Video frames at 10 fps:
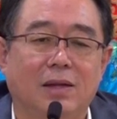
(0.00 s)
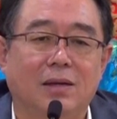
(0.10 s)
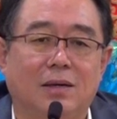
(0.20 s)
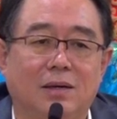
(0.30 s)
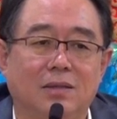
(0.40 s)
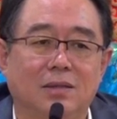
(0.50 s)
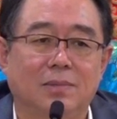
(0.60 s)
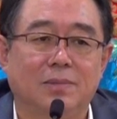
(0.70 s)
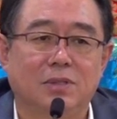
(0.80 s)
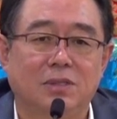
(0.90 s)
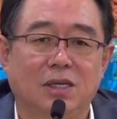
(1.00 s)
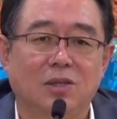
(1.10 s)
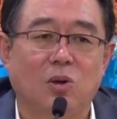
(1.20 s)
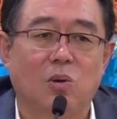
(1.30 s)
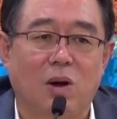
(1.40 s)
啊。那么见
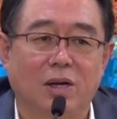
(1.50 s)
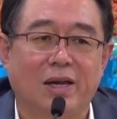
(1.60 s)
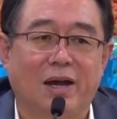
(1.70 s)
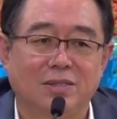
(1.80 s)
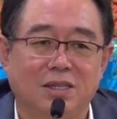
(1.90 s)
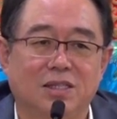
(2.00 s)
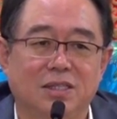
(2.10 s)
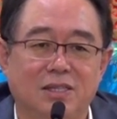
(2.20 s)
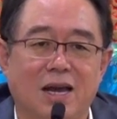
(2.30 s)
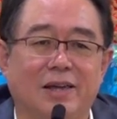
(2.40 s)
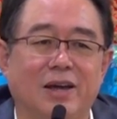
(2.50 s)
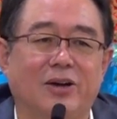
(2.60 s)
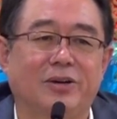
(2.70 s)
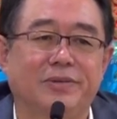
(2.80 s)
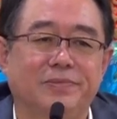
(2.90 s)
到黄芽才能采
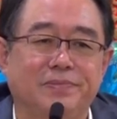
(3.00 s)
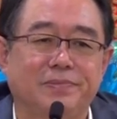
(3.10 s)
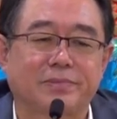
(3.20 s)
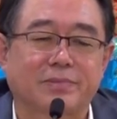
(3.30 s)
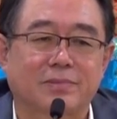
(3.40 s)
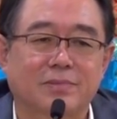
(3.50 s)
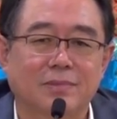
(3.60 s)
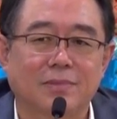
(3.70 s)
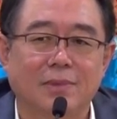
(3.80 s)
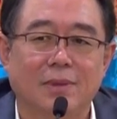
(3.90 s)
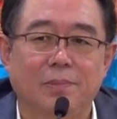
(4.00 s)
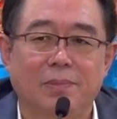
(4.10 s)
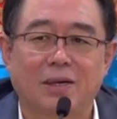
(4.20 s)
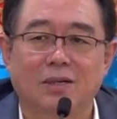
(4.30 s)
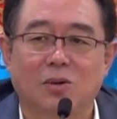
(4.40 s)
药，
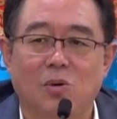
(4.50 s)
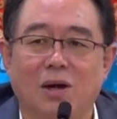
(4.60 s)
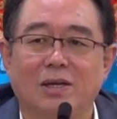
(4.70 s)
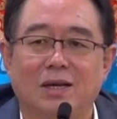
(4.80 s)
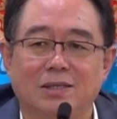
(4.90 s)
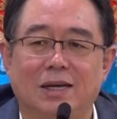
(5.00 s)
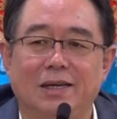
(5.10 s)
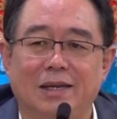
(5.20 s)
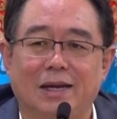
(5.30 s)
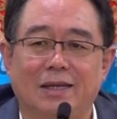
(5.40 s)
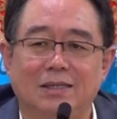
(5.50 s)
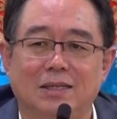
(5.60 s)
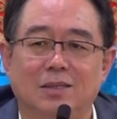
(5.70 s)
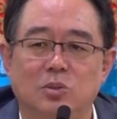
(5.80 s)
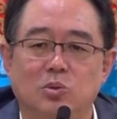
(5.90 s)
把这个黄芽采下来才
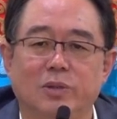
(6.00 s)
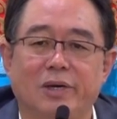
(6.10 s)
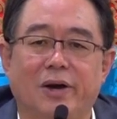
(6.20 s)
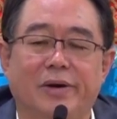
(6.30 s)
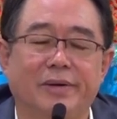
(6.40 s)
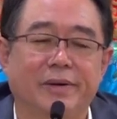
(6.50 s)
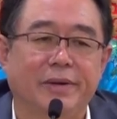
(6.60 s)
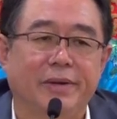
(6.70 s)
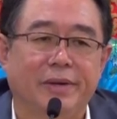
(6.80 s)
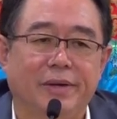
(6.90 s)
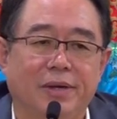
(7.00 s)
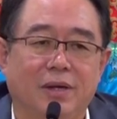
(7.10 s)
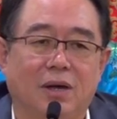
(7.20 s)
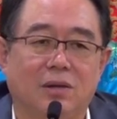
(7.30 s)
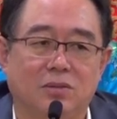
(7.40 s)
能做药。
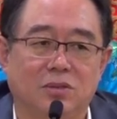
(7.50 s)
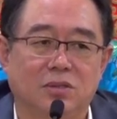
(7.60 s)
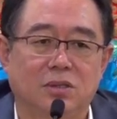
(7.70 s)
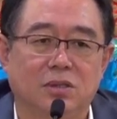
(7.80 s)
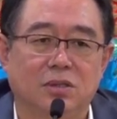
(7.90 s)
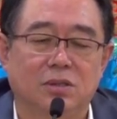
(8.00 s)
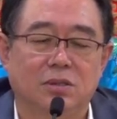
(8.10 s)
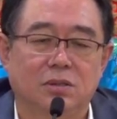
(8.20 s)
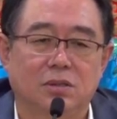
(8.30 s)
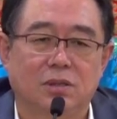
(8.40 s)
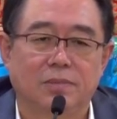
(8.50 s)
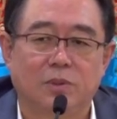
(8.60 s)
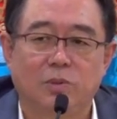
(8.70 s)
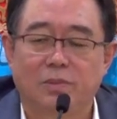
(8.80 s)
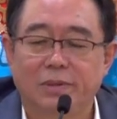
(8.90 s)
啊。所以是那
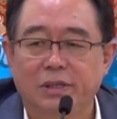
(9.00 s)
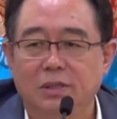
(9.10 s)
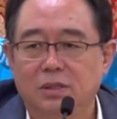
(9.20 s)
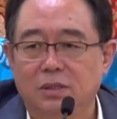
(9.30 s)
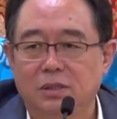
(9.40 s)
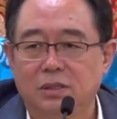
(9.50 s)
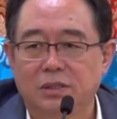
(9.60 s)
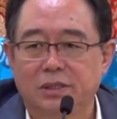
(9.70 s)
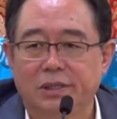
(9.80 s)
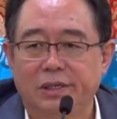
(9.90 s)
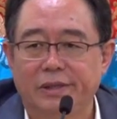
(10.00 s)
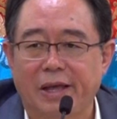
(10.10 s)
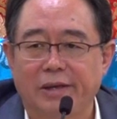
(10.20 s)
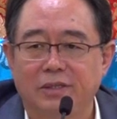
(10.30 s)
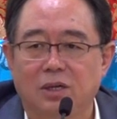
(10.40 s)
么我们这个很
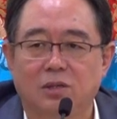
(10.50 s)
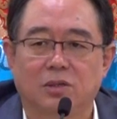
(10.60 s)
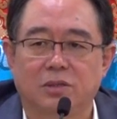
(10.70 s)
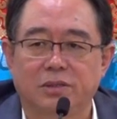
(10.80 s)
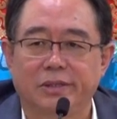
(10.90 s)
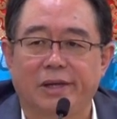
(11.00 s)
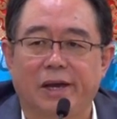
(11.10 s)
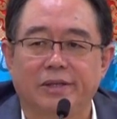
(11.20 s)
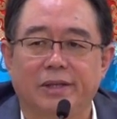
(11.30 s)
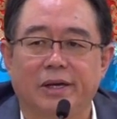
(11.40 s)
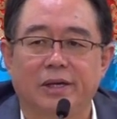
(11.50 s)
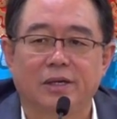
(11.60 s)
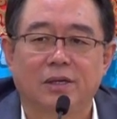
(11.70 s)
难找到这样的